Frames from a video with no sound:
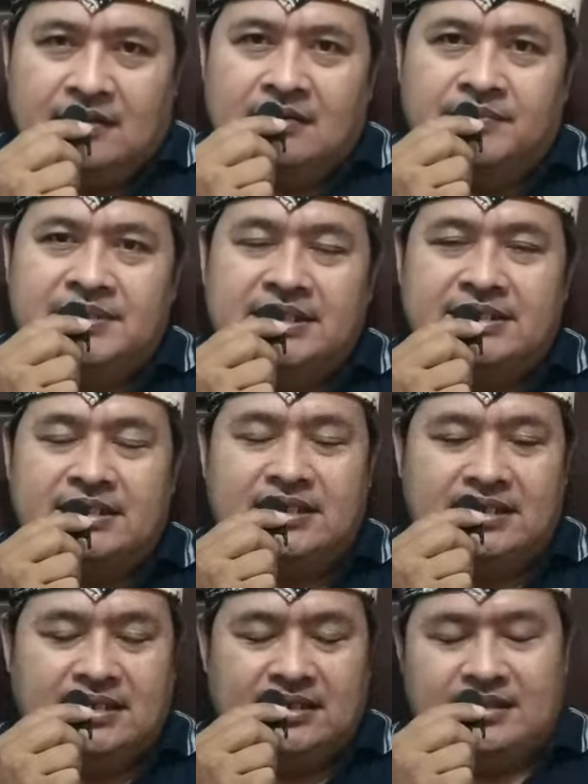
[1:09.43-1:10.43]
Bisa
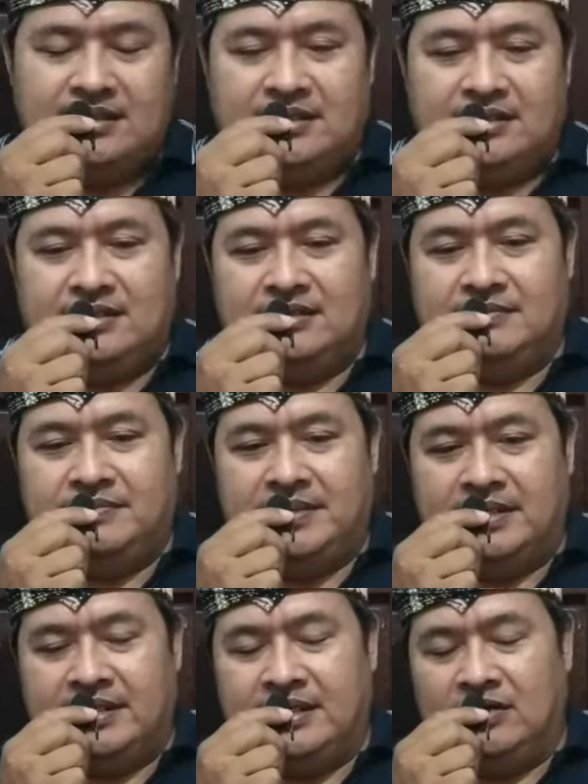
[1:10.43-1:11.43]
jadi ini
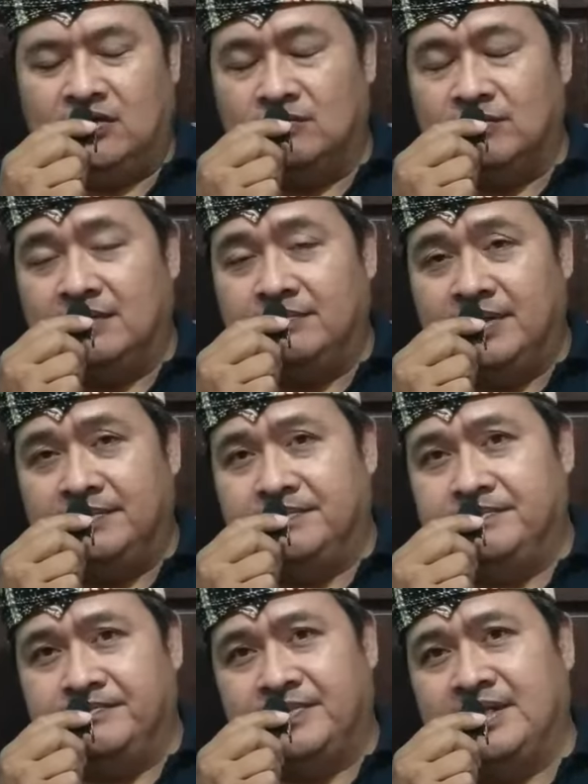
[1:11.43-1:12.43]
bagi Oknum Habib
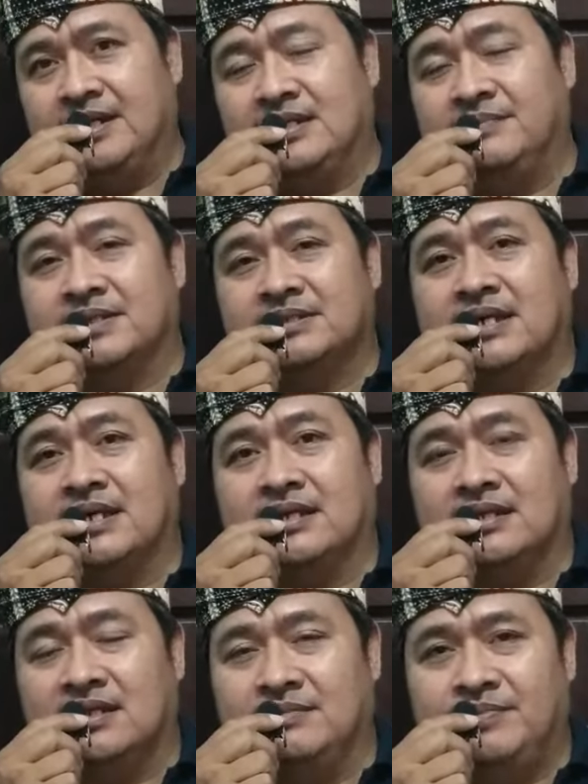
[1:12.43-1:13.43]
tidak dipercaya,
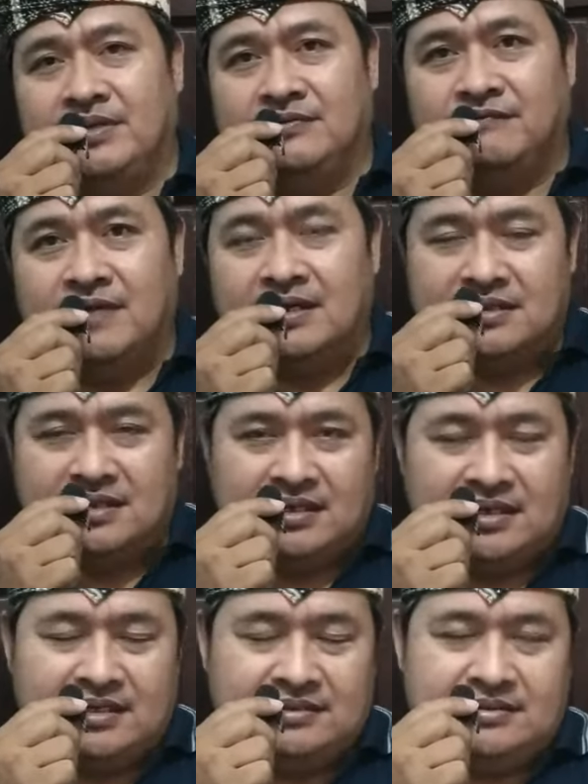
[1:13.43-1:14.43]
tetapi itu
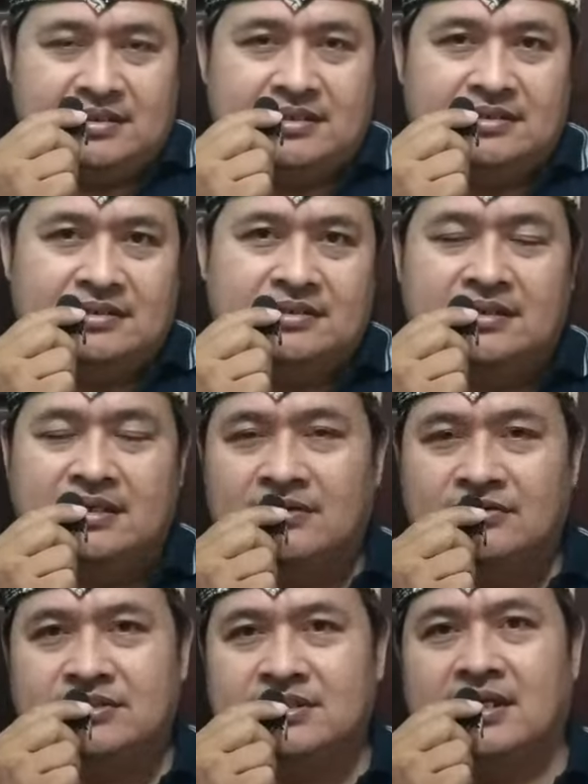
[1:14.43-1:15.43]
fakta yang
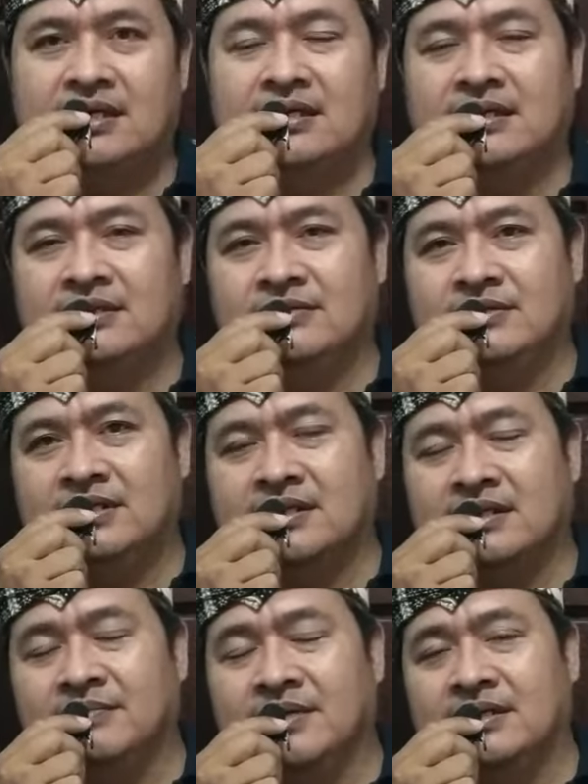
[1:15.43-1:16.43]
harusnya itu
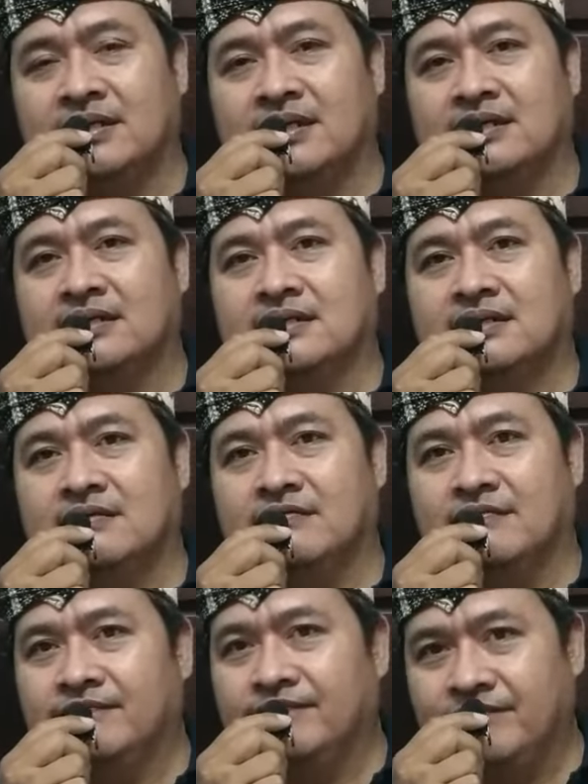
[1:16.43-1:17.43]
diterima dengan
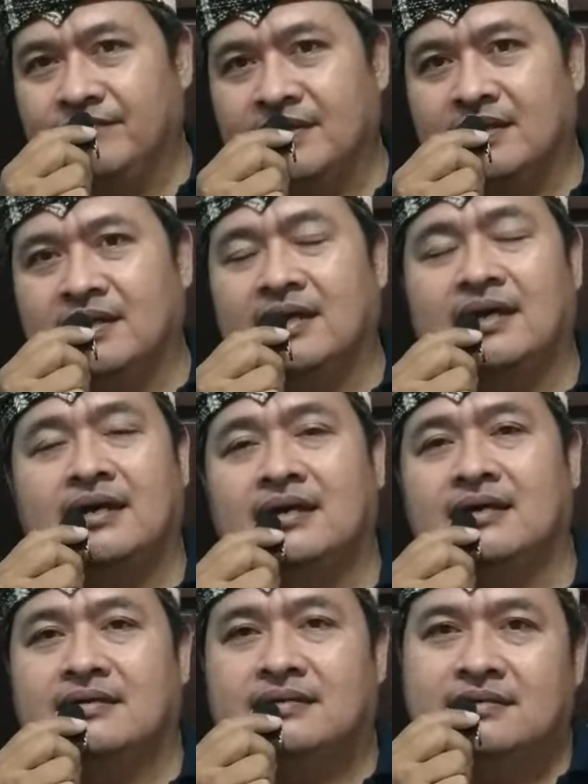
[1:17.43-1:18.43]

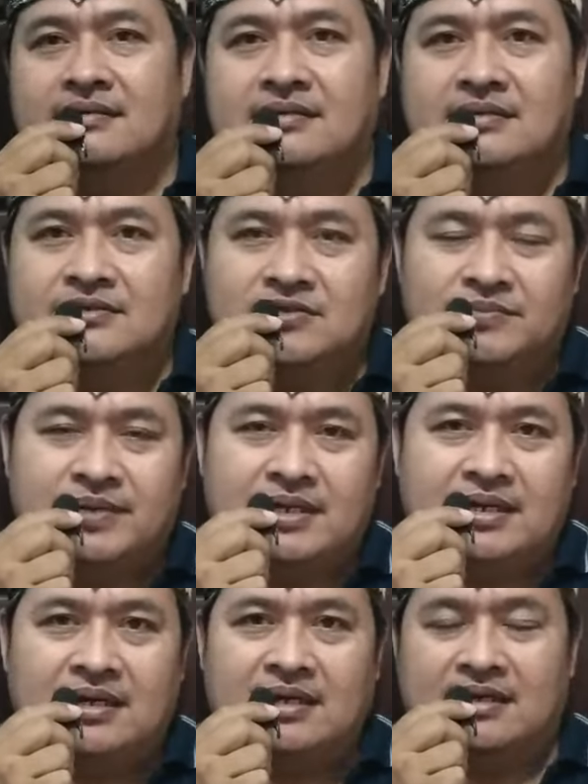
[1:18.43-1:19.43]
ya
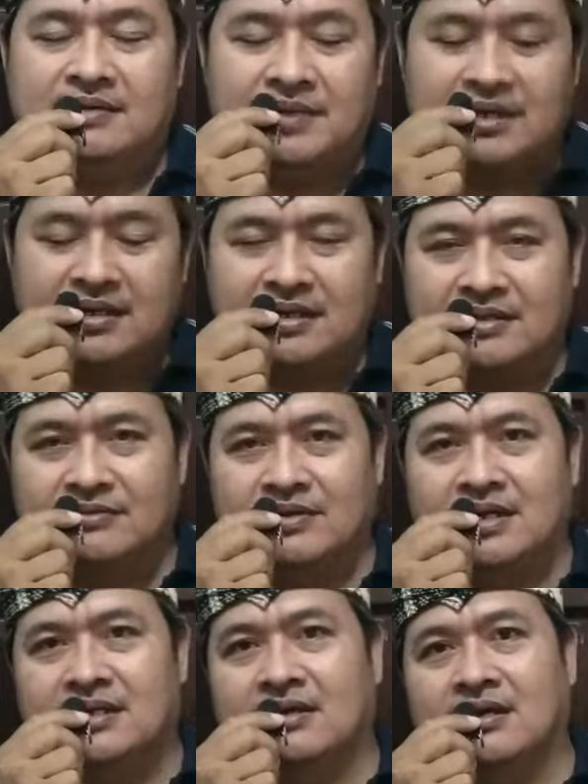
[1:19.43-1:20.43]
supaya gimana gitu
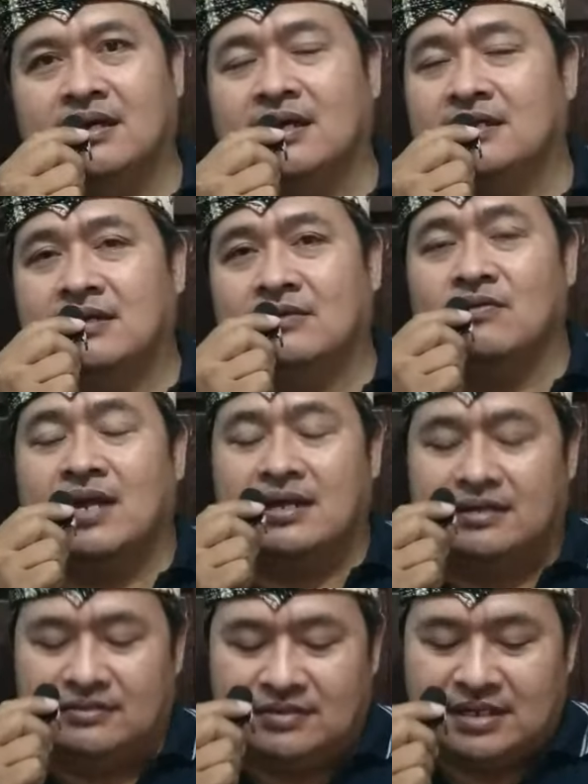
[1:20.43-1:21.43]
nggak nggak
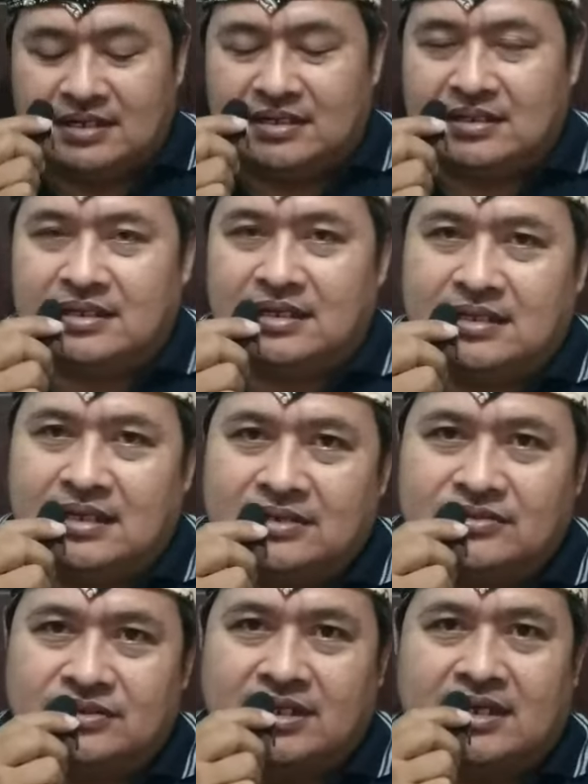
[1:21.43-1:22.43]
terulang gitu karena ternyata
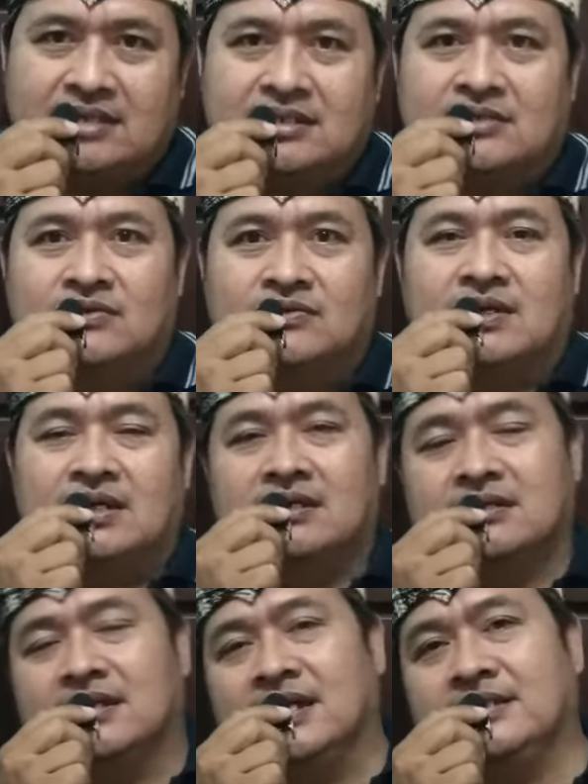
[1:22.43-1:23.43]
kasusnya nggak satu dua
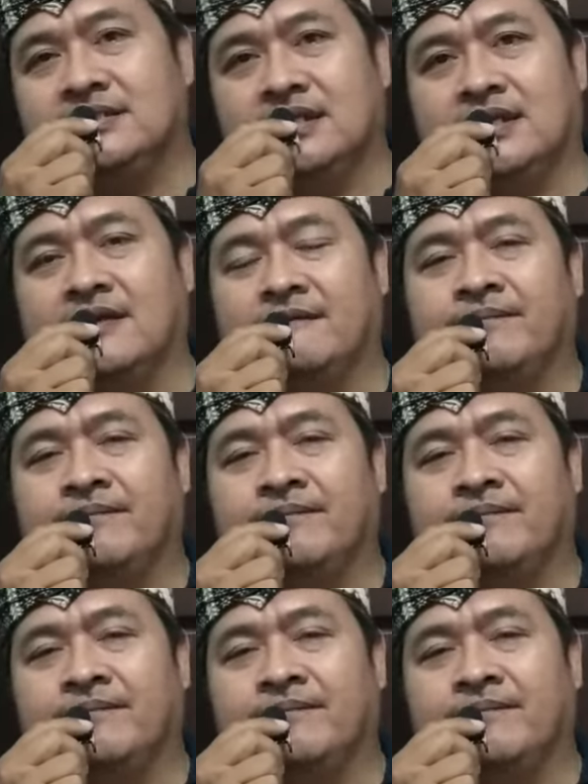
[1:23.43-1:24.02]
aja ya